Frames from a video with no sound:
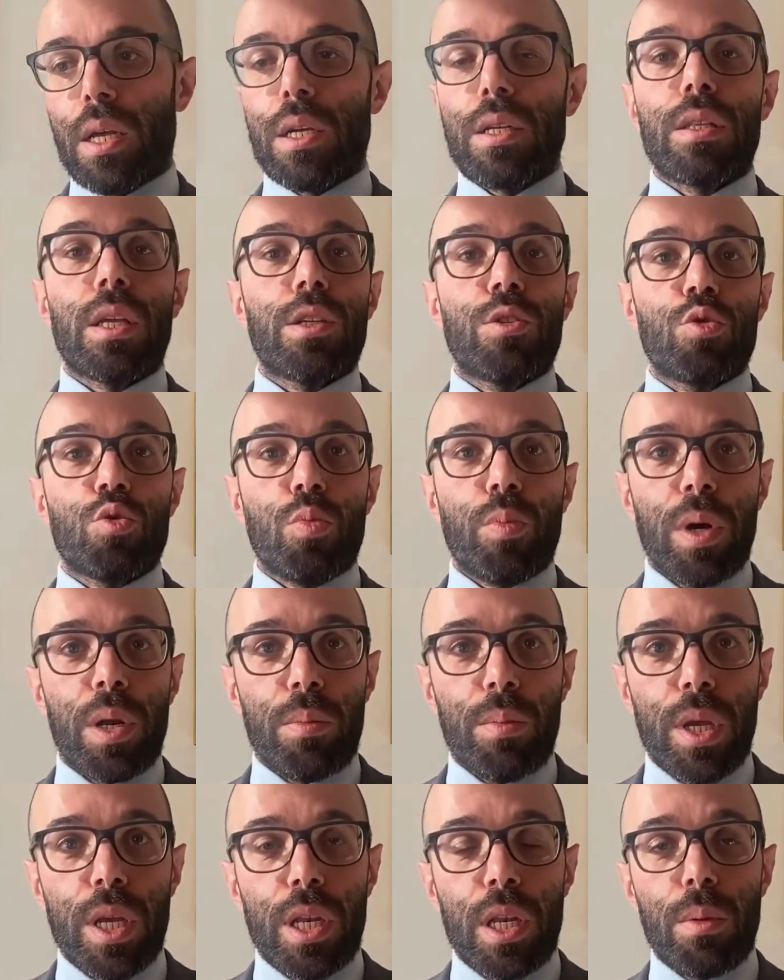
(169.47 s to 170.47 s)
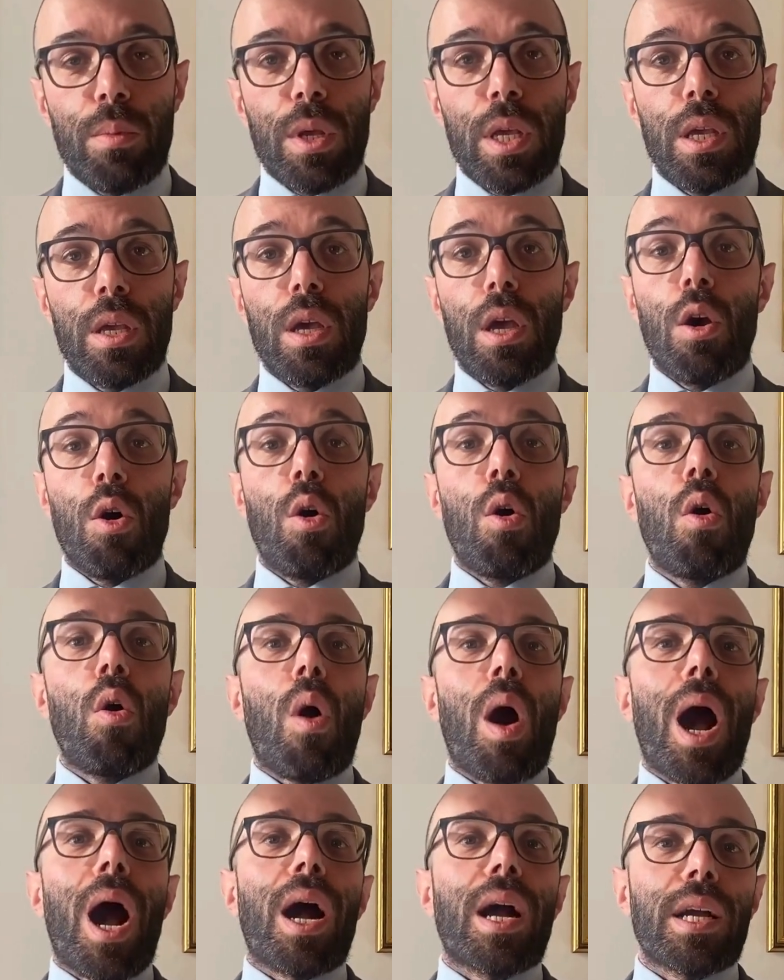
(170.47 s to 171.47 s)
dei super minimi, o
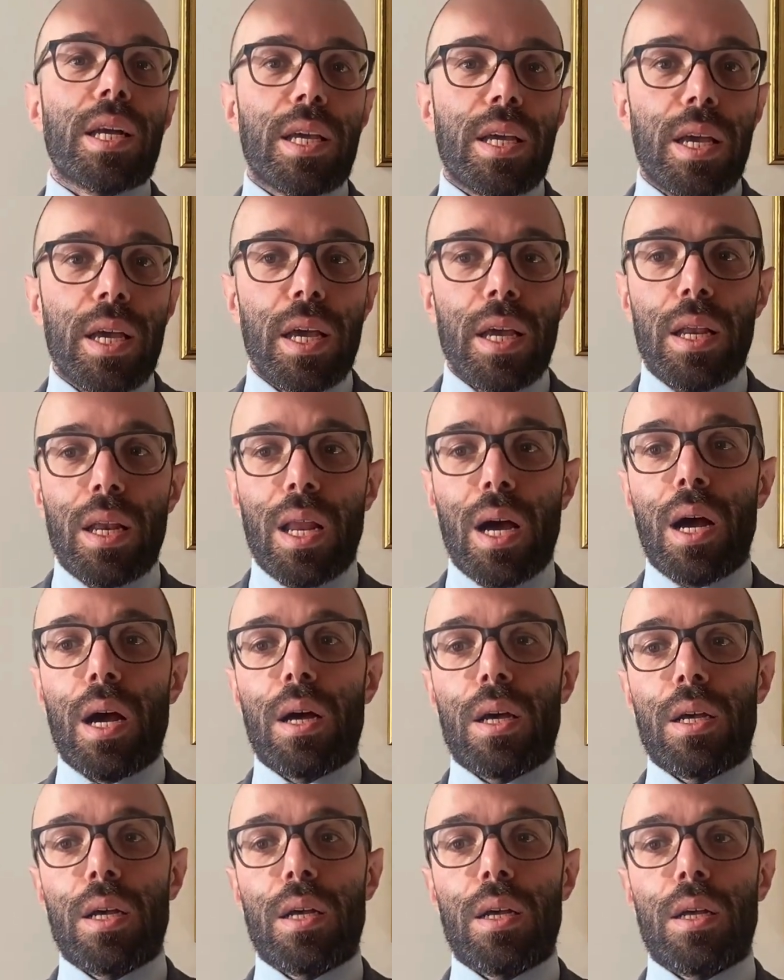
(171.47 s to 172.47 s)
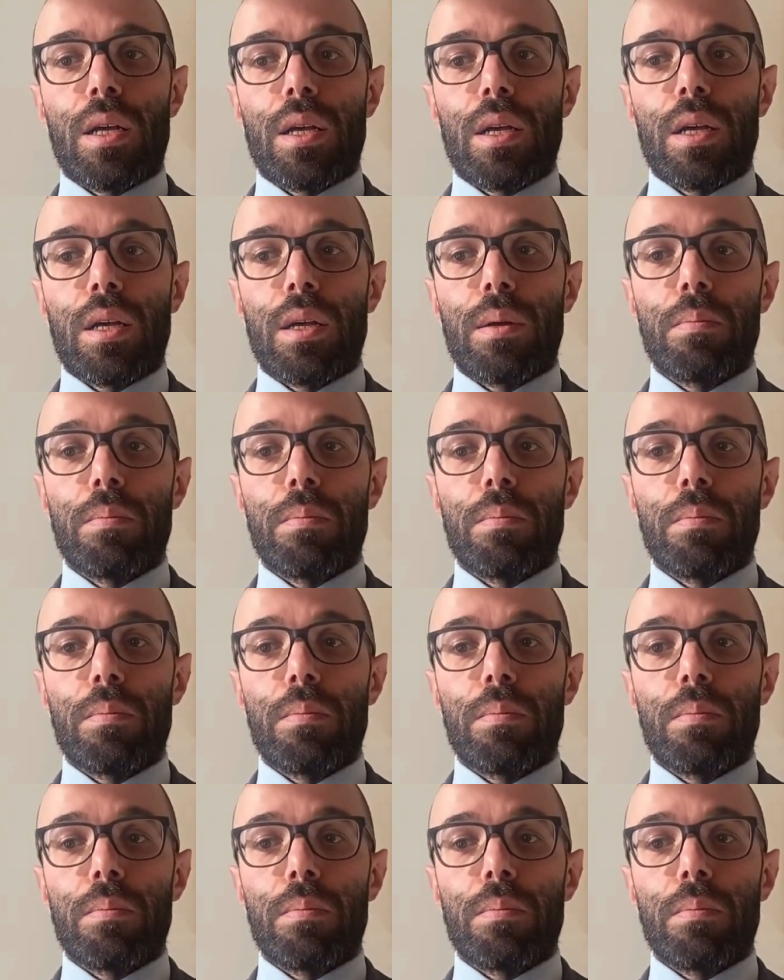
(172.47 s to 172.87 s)
anche la...